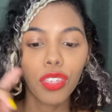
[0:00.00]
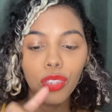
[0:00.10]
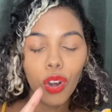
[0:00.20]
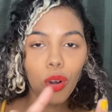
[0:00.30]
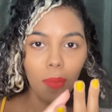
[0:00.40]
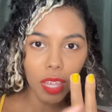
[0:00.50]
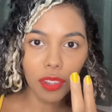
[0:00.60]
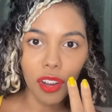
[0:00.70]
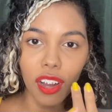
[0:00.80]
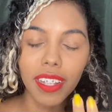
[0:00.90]
dou uma
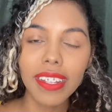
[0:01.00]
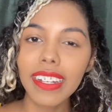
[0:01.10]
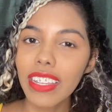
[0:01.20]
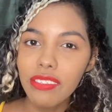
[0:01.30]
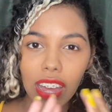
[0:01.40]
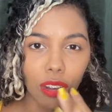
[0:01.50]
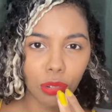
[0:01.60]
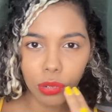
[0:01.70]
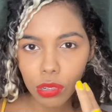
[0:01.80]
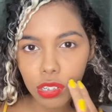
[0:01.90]
nota e falo
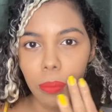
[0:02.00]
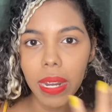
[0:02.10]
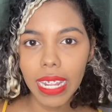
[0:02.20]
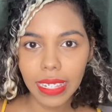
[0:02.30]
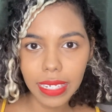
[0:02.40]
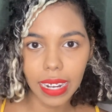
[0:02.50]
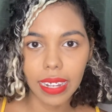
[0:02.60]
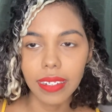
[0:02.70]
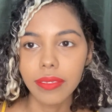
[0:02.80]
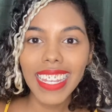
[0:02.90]
tudo sobre a entrega.